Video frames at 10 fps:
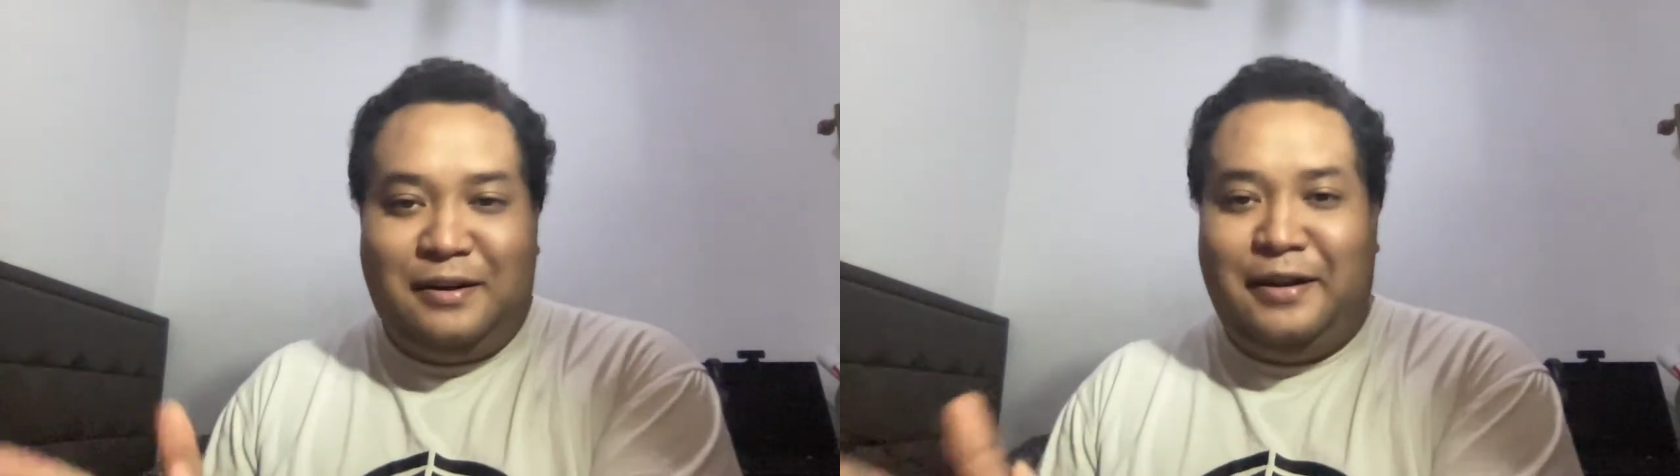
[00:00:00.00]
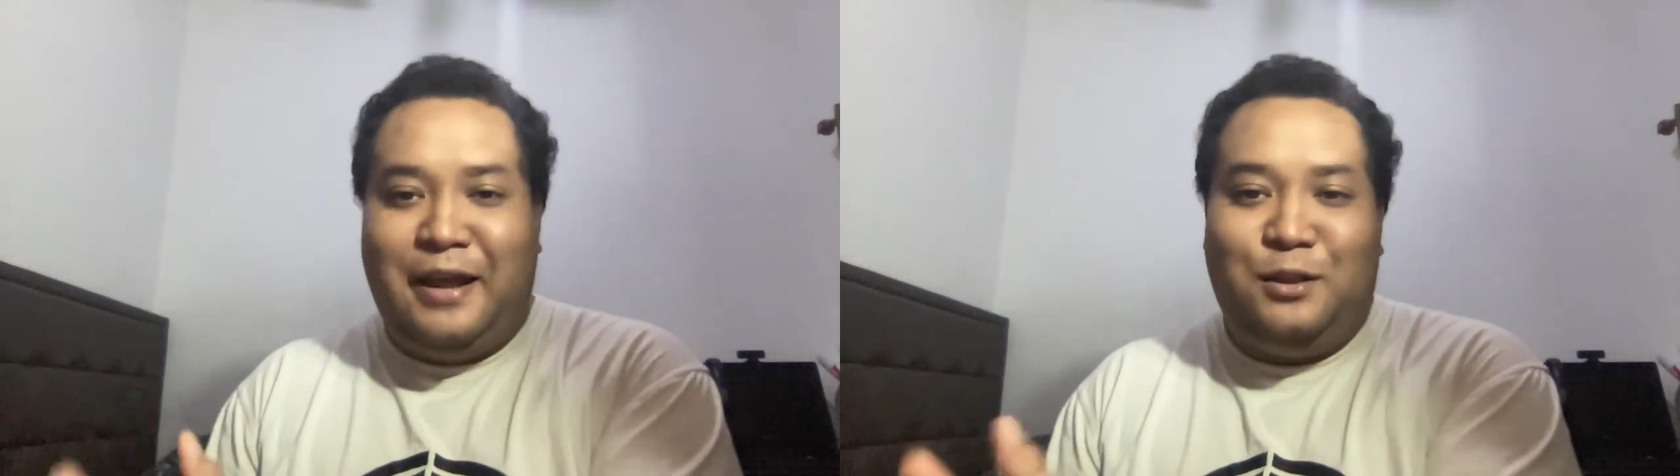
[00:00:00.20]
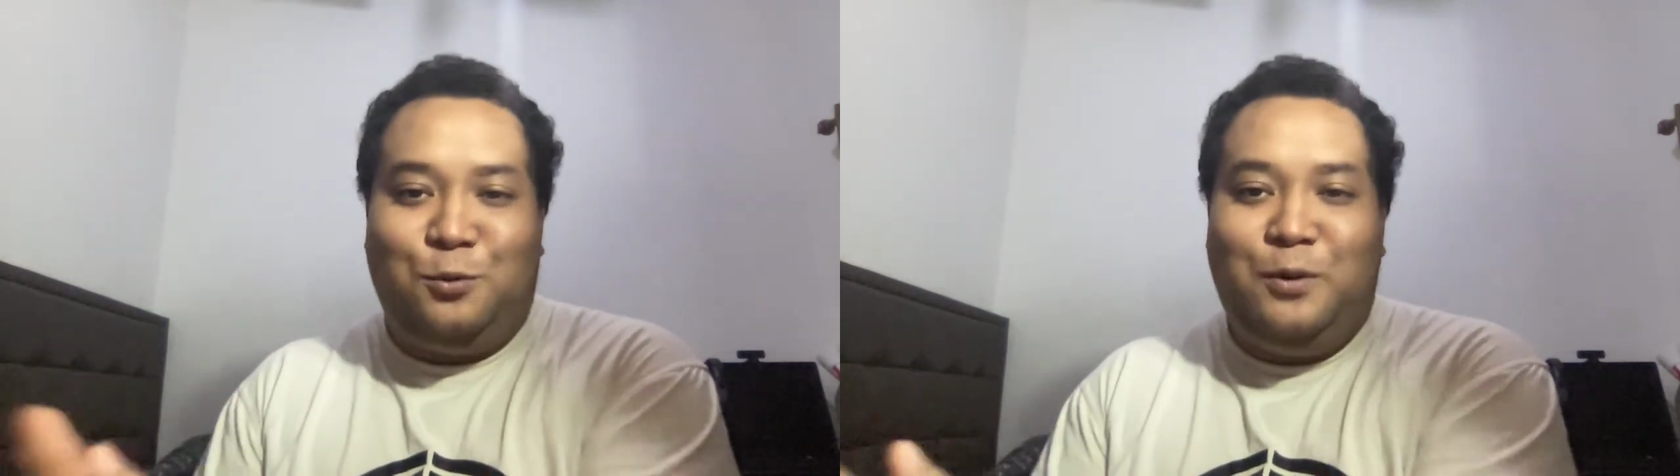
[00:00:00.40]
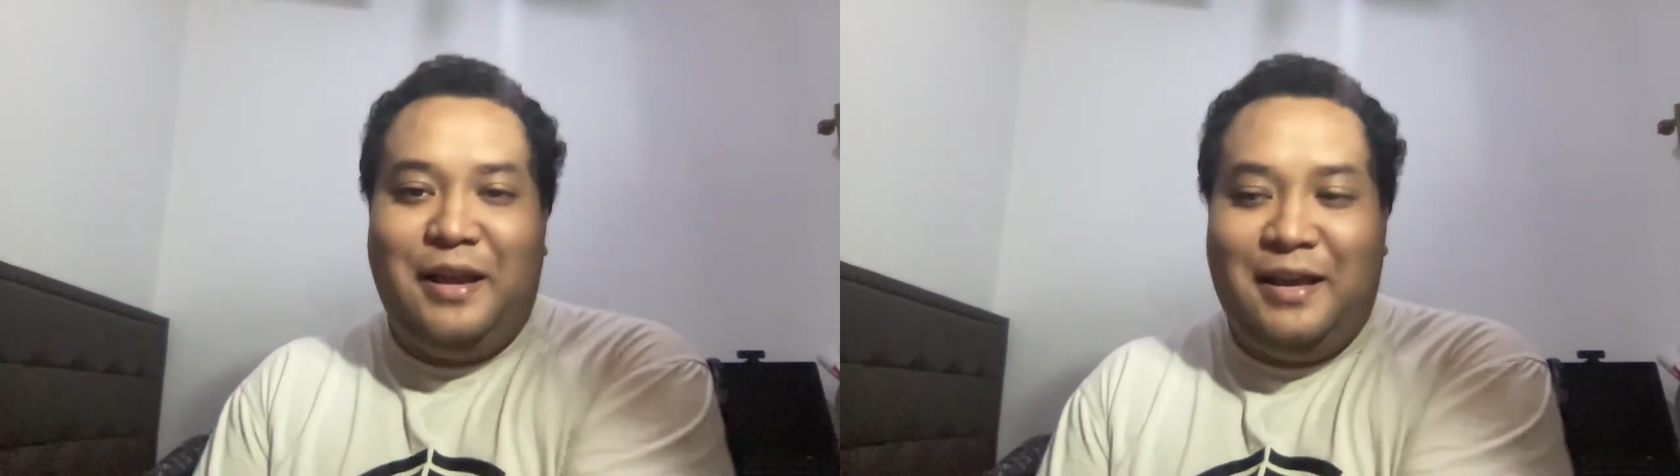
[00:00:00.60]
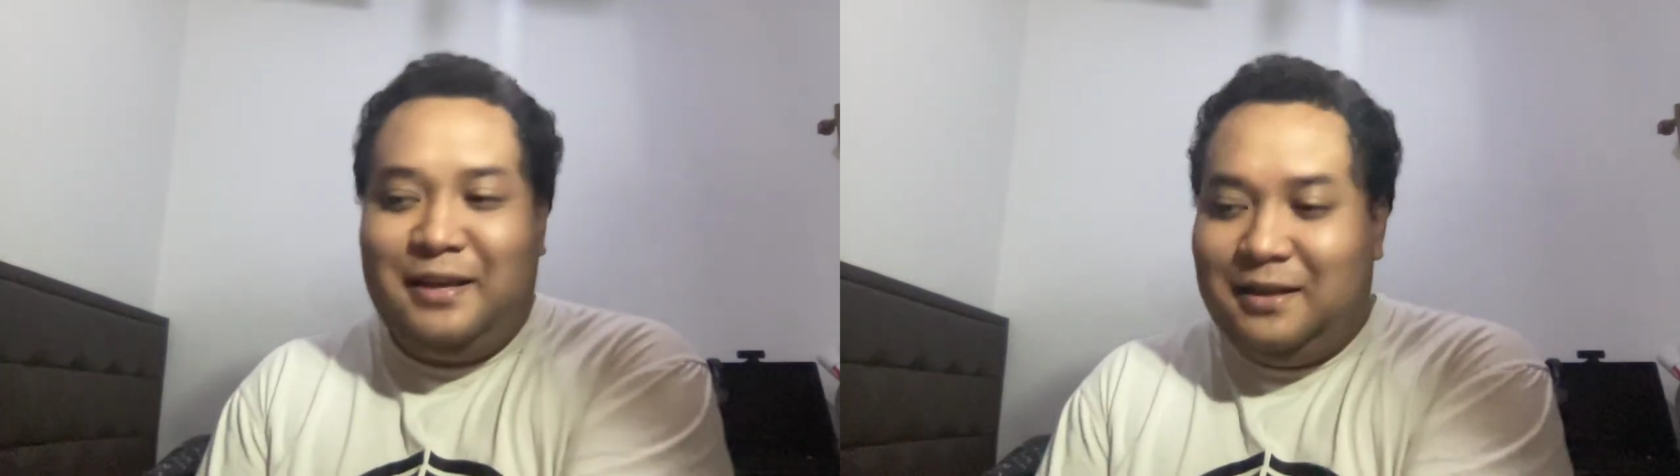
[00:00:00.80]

day to day